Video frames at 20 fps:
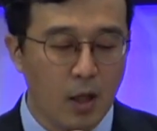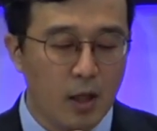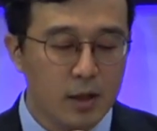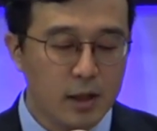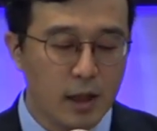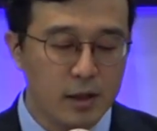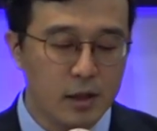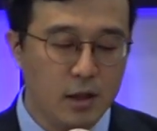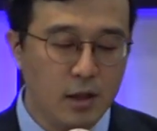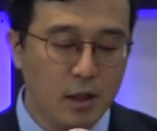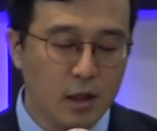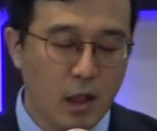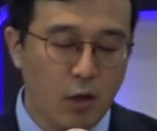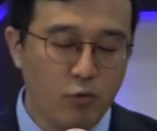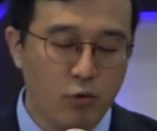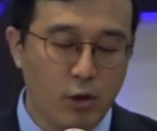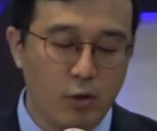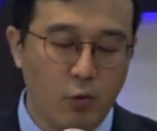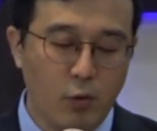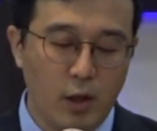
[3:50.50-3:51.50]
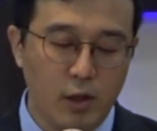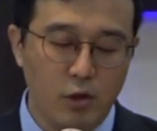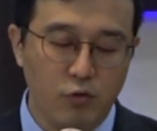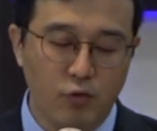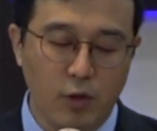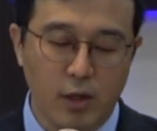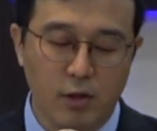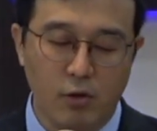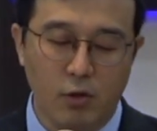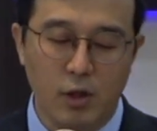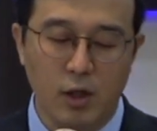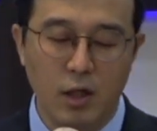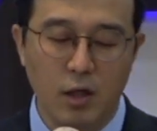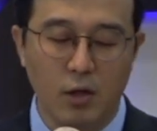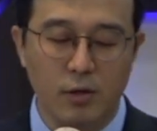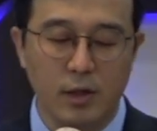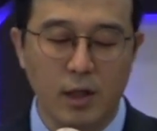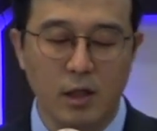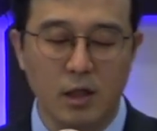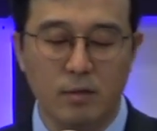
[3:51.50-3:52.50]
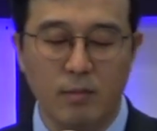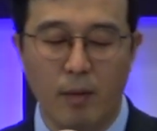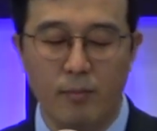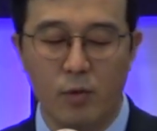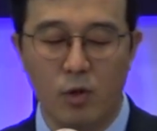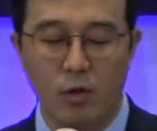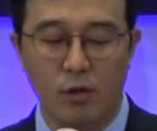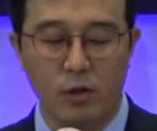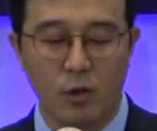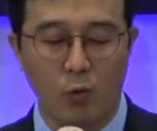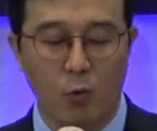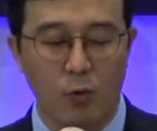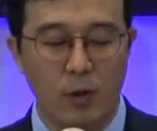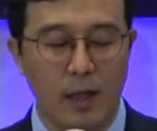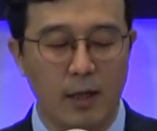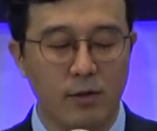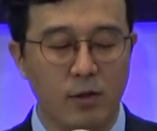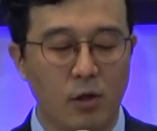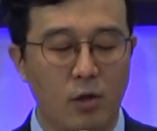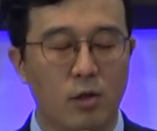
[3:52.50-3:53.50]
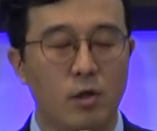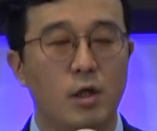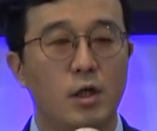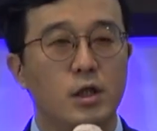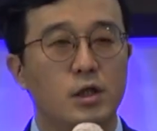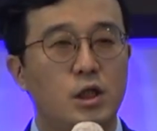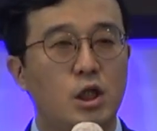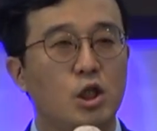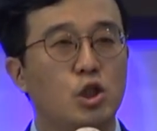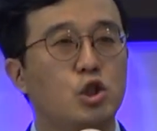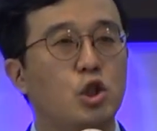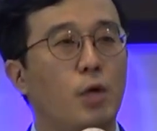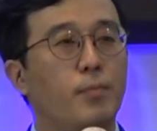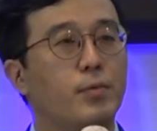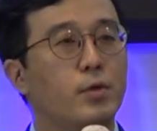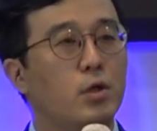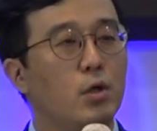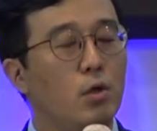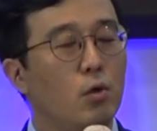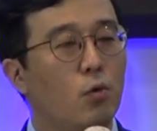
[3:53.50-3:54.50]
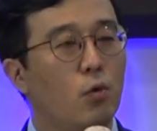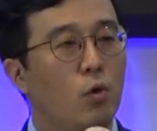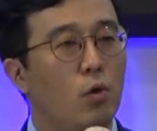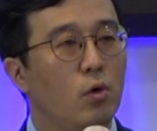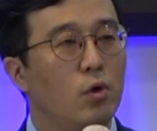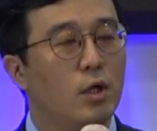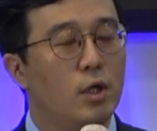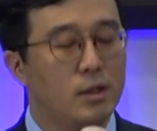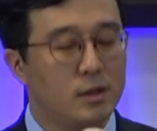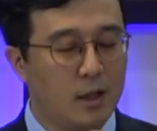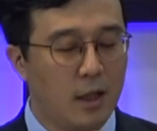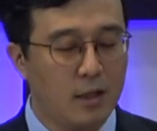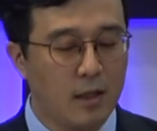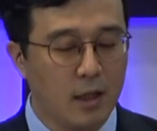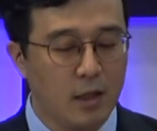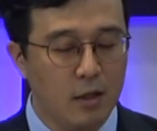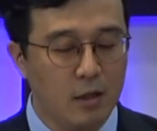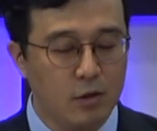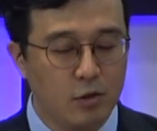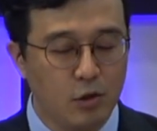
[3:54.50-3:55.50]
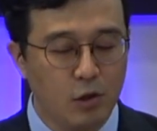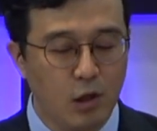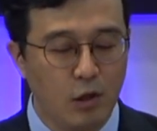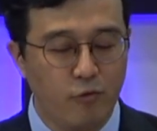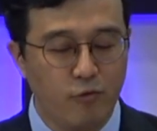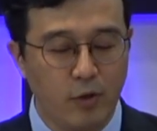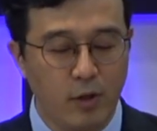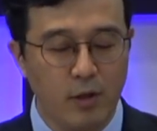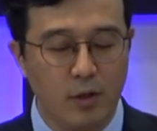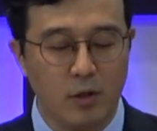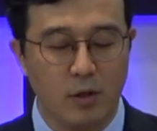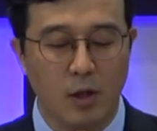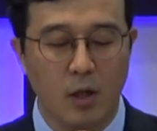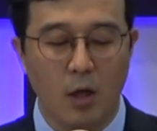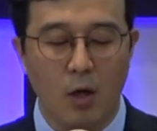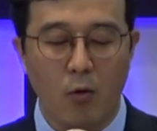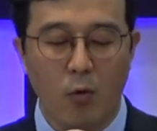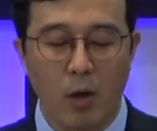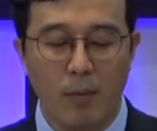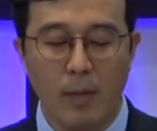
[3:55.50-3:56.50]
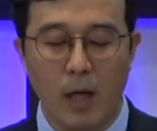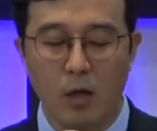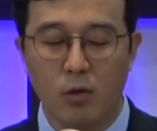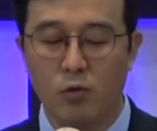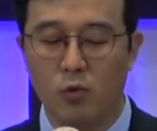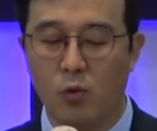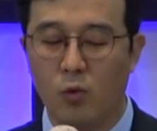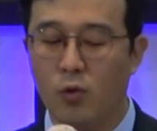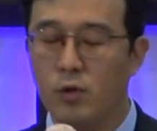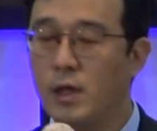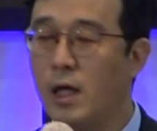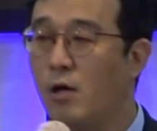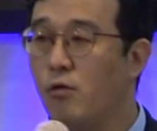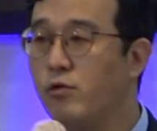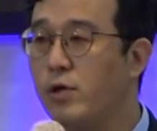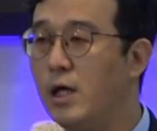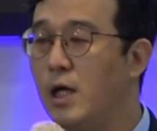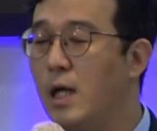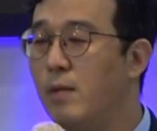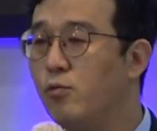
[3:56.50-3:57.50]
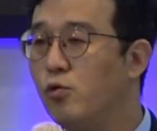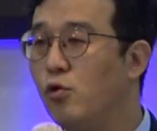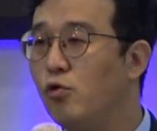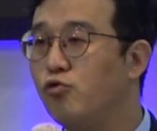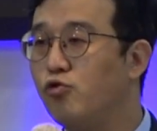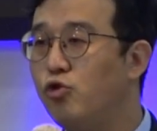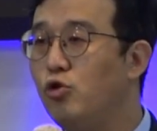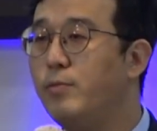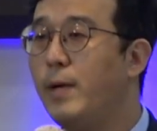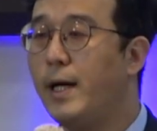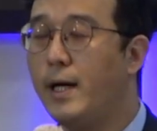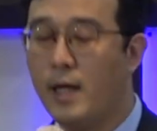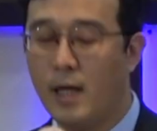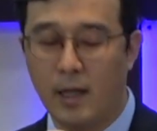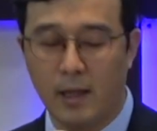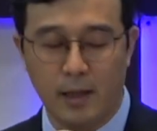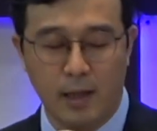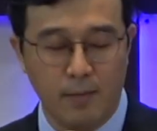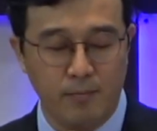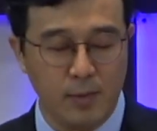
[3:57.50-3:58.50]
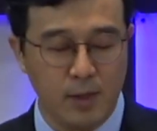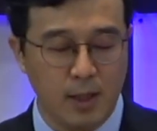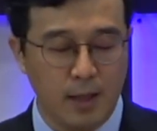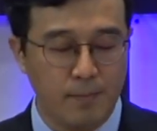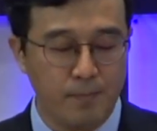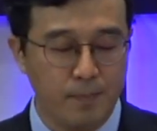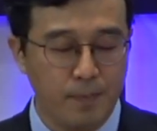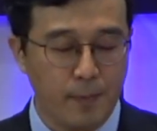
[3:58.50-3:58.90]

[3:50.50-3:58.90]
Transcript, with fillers: 자신이 키우던 송아지 중에서 1년된 흠 없는 것을 골라서 직접 끌고 제사를 드릴 수 있는 회막으로 예루살렘으로 출발해야 됩니다.